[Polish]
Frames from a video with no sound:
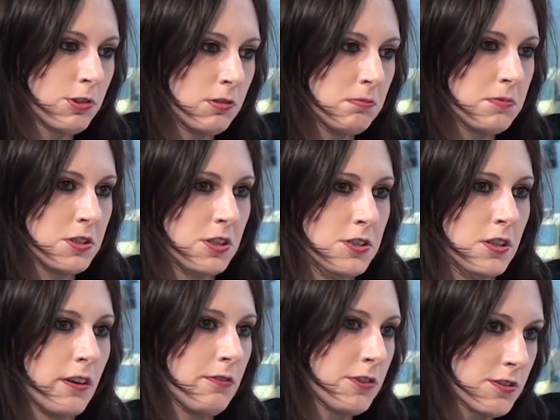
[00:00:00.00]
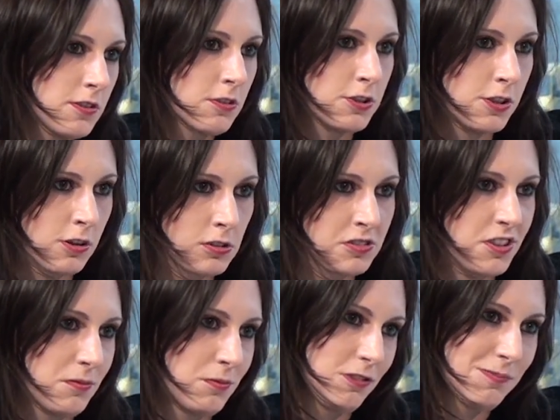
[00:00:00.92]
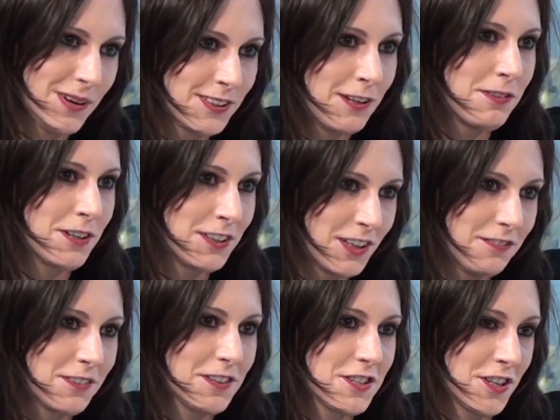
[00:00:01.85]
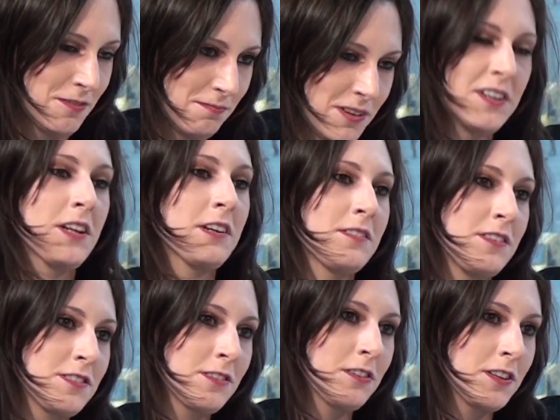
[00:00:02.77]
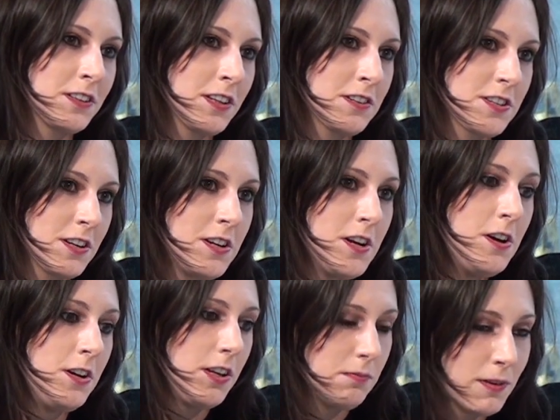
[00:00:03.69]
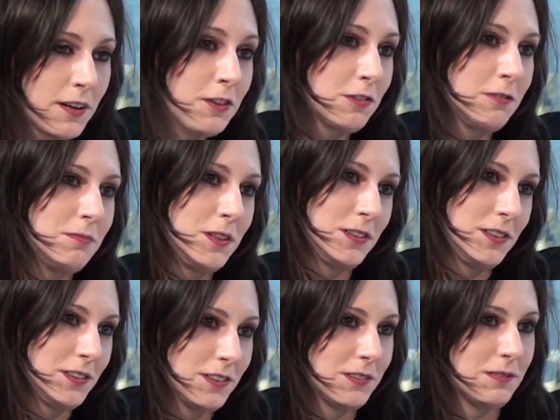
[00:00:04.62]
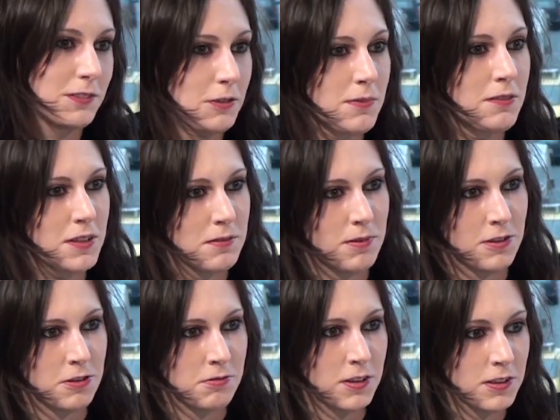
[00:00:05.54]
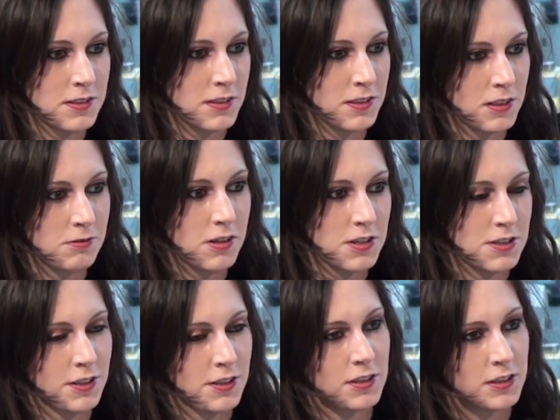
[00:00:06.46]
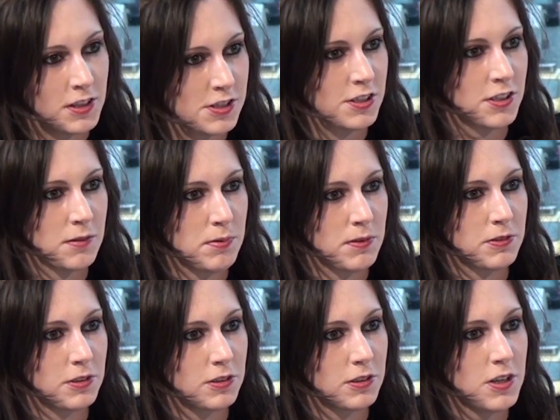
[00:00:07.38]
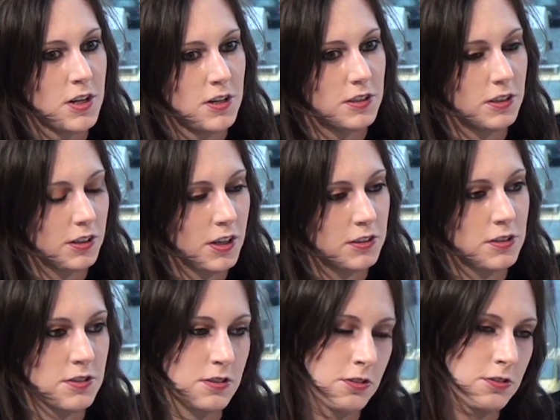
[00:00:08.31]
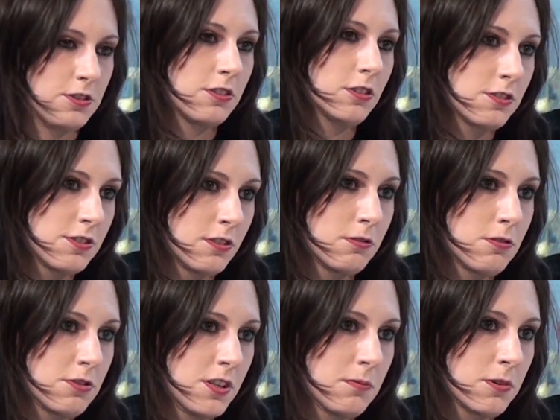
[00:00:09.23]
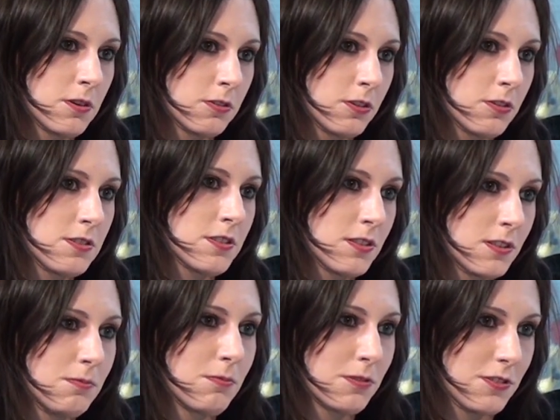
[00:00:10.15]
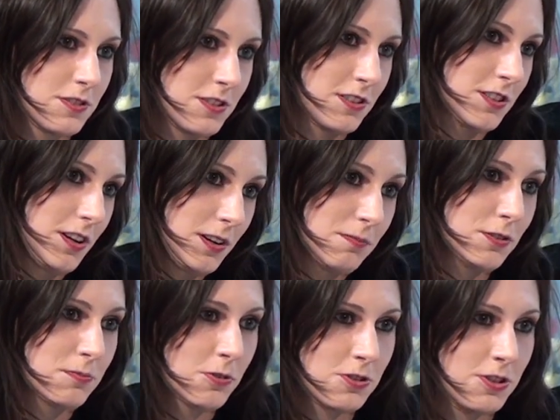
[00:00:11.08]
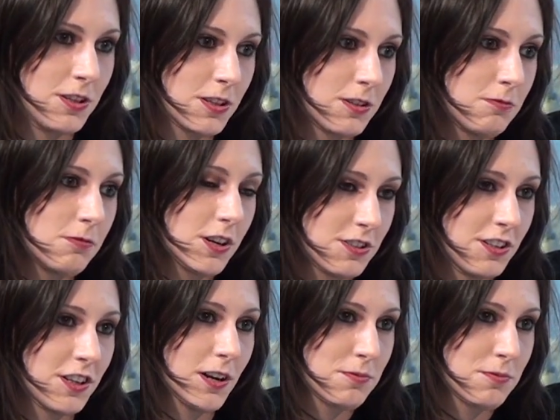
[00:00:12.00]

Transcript: No, myślę, że wszystko się kończy, bo upadały i największe imperia historii, także imperium, e, to małe imperium Aleksandra Łukaszenki też się na pewno e, kiedyś skończy, choć są różne prognozy mówiące, że być może Łukaszenka